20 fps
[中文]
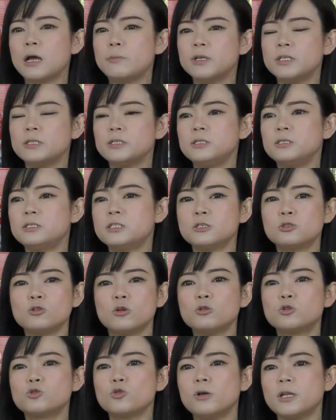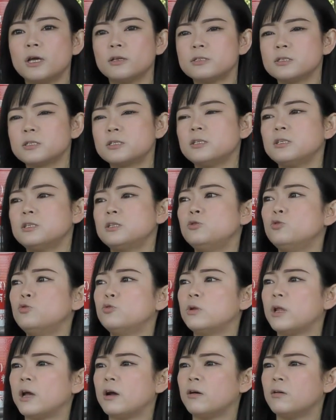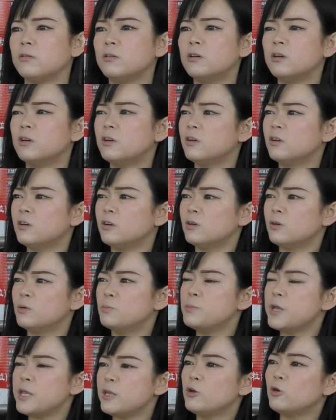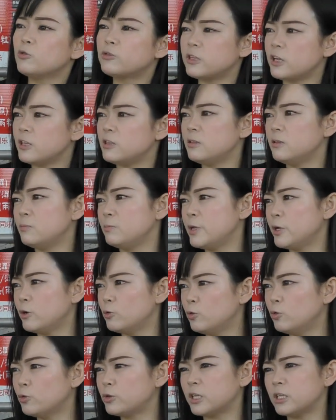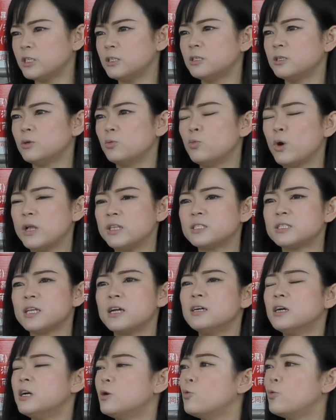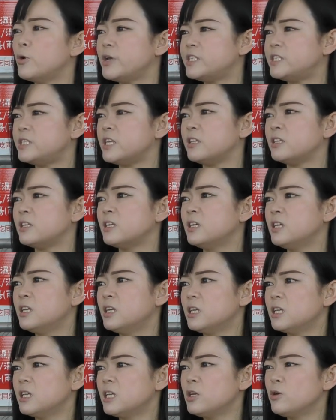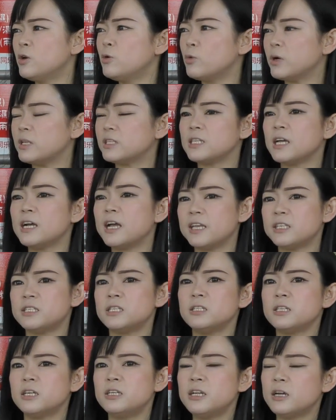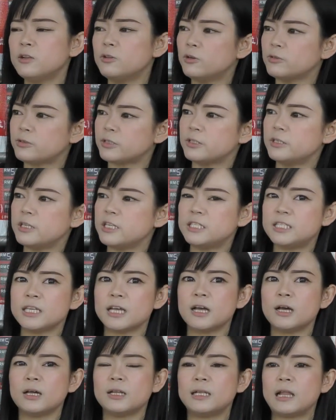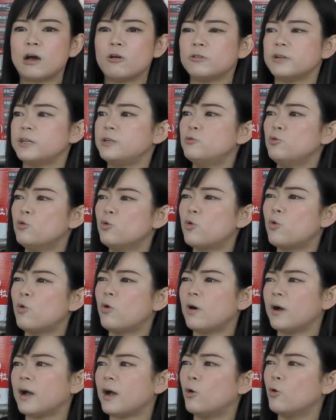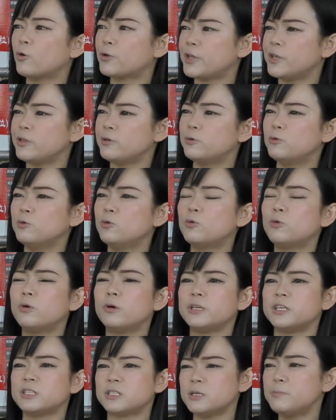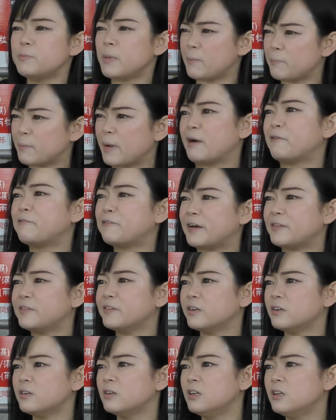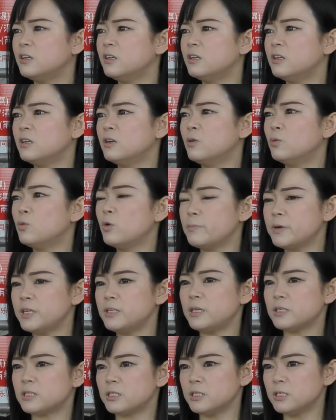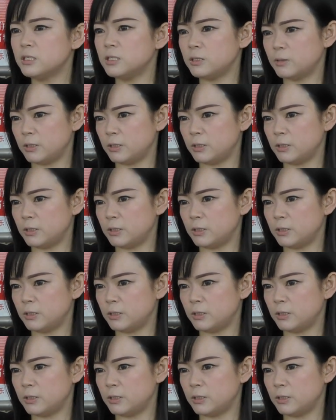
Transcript: 他们自从做了这个路了，没有灯，没有路灯，晚上很危险。晚上哎，洗的尿流失，人家老人路过啊，OKU 路过也是蛮麻烦的。我们也是，